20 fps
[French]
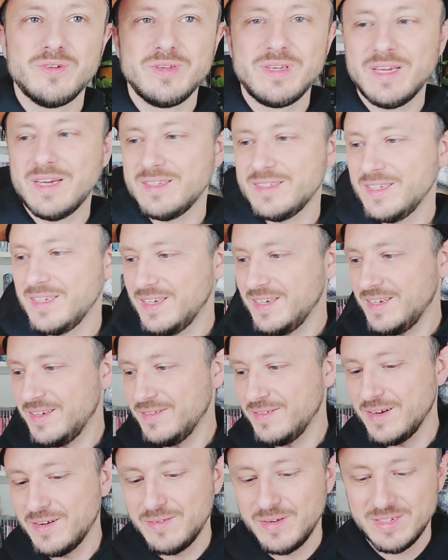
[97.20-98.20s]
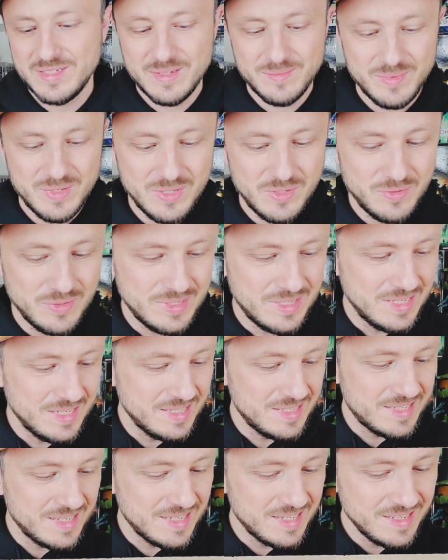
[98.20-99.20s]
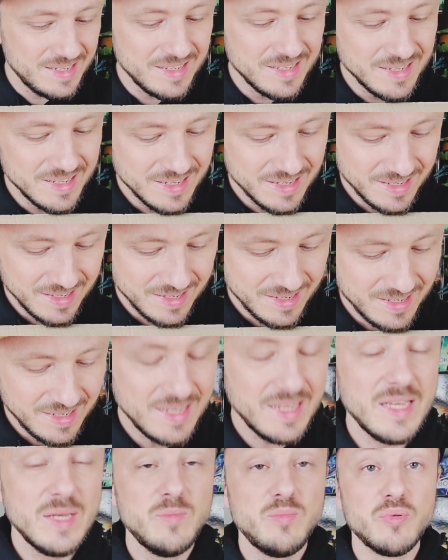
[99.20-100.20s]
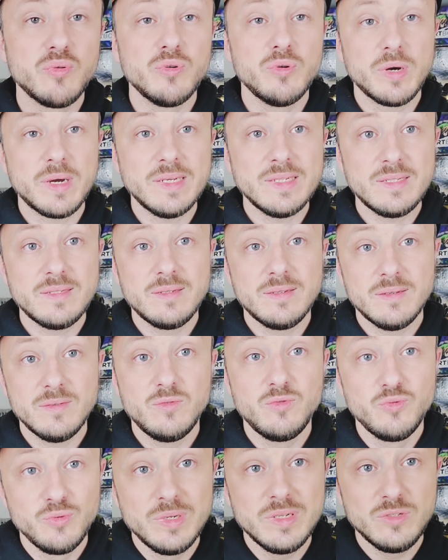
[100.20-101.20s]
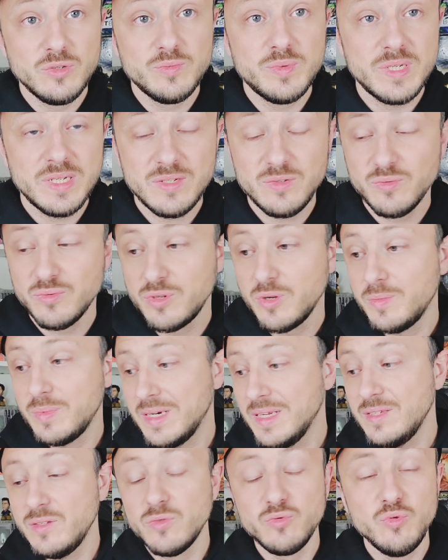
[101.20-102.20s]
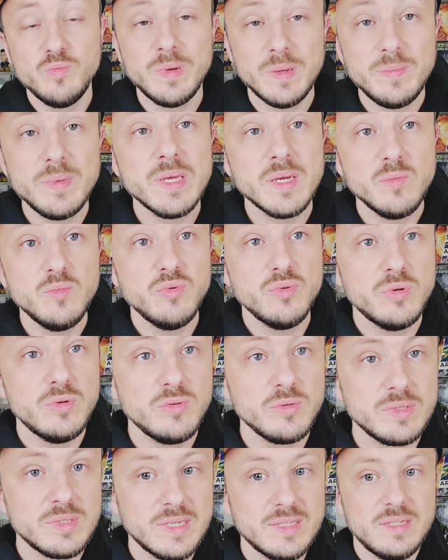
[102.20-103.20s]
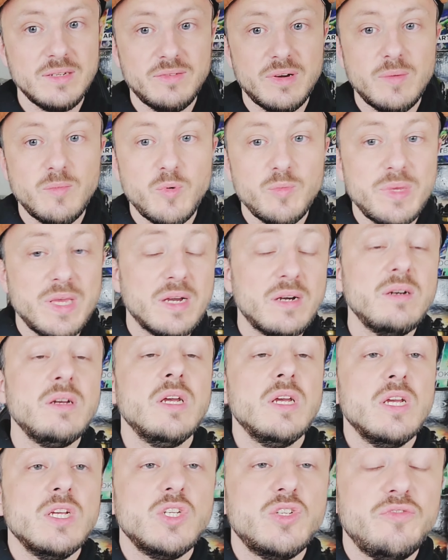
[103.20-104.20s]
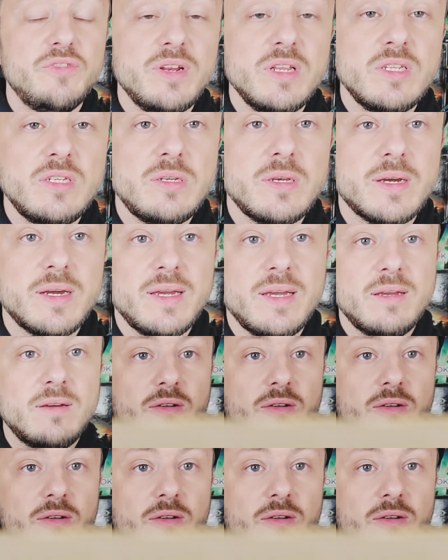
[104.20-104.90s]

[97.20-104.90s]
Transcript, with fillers: le carnet va avoir sa petite utilité. Et pour le reste, tous les objets sont emballés dans du papier à bulles. Donc ça, c'est vraiment bien. Je vais les tirer